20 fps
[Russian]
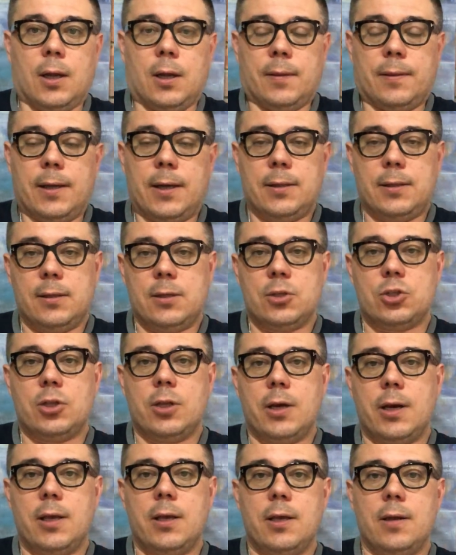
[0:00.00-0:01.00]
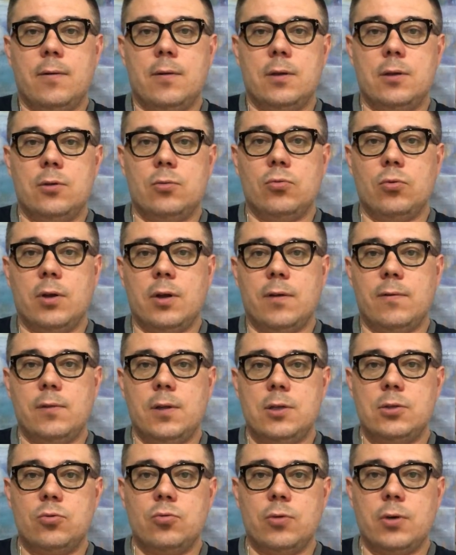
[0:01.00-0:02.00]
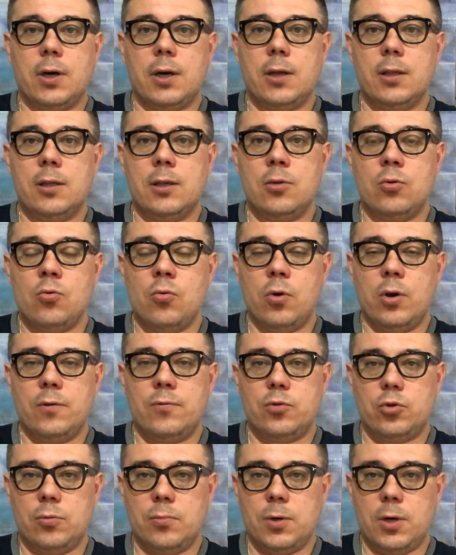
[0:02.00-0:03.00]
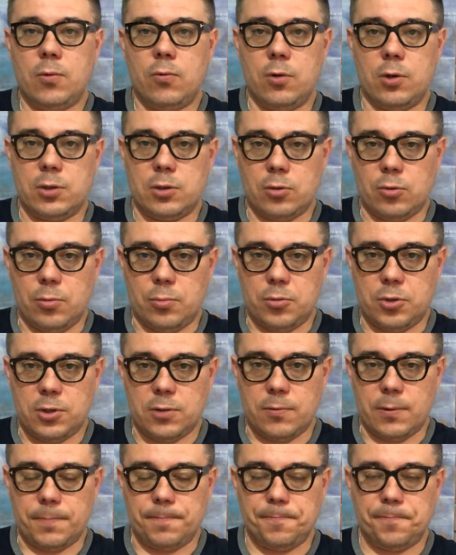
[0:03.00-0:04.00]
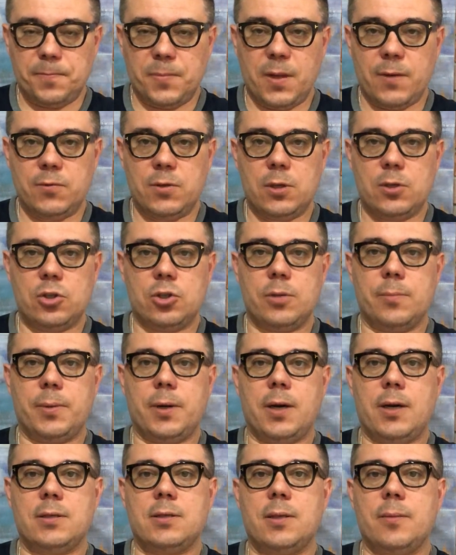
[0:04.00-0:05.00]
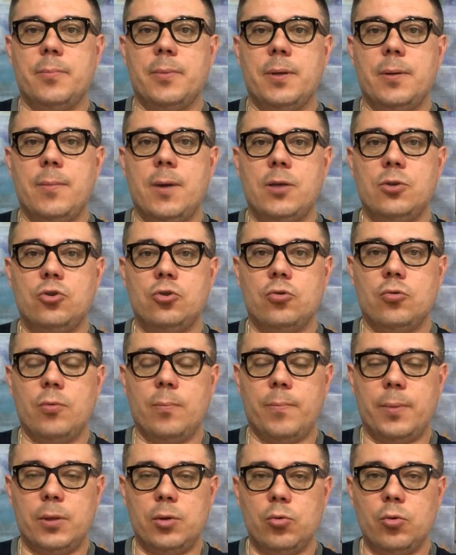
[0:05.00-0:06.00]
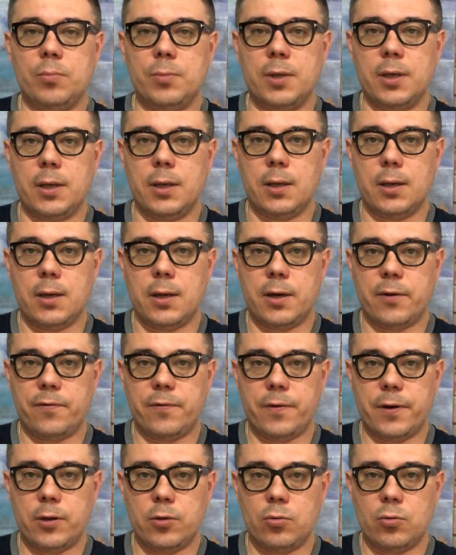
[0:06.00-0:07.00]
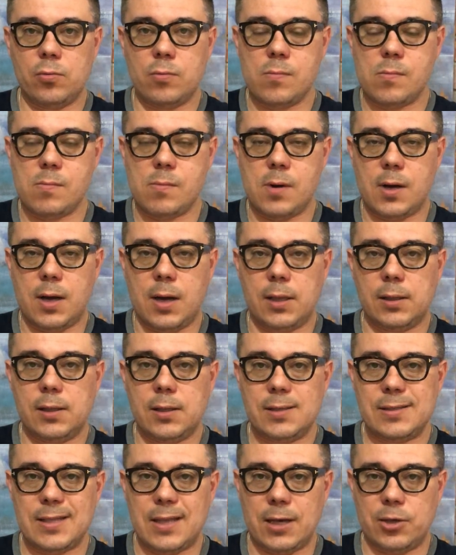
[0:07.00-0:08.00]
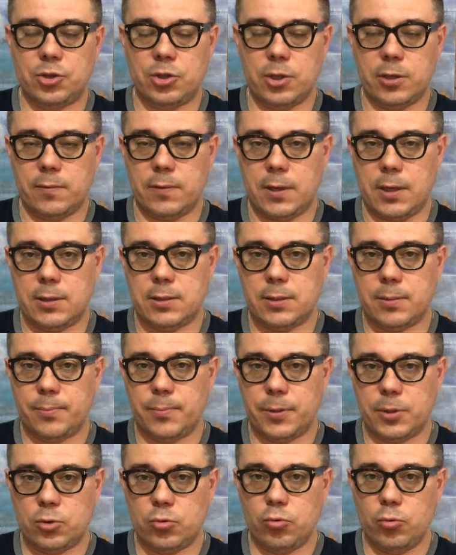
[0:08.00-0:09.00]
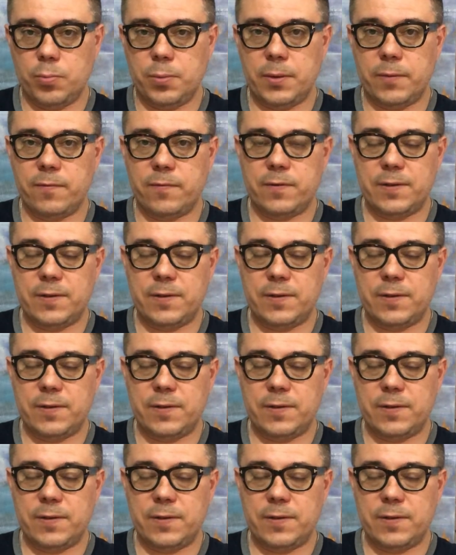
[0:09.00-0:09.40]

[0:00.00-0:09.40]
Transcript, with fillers: На это должна реагировать не только власть Украины, но и все мировое сообщество все должны прекрасно понимать, что подобный референдум однозначно является преступным.